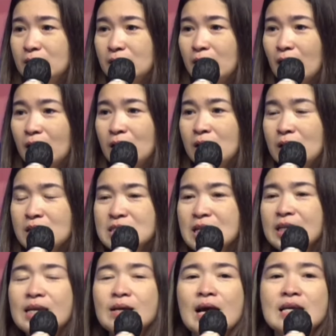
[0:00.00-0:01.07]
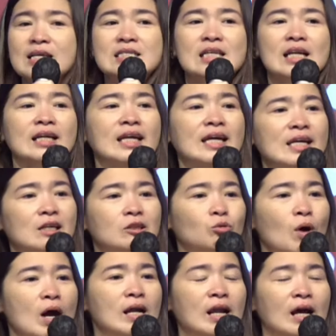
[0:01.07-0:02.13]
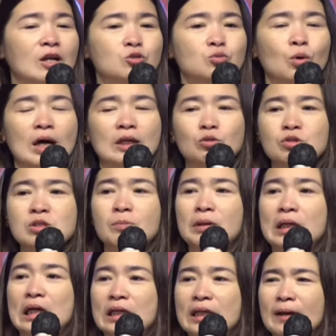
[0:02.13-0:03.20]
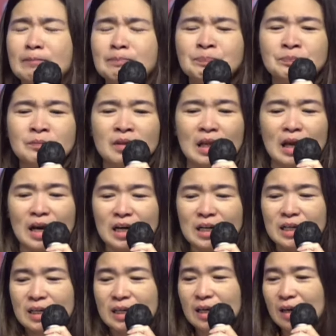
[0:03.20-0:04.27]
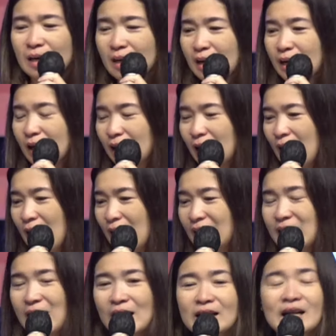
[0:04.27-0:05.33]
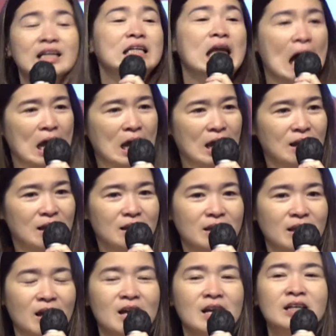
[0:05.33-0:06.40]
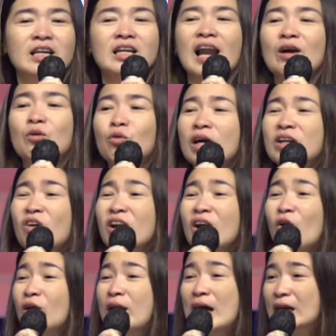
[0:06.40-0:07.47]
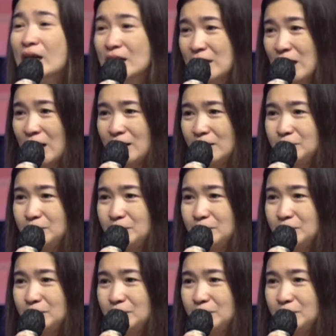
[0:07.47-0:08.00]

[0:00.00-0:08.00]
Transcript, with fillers: Ya. Jadi istilahnya itu adalah suatu sebenarnya eh, hal yang rendah ya, dilakukan oleh orang rendah.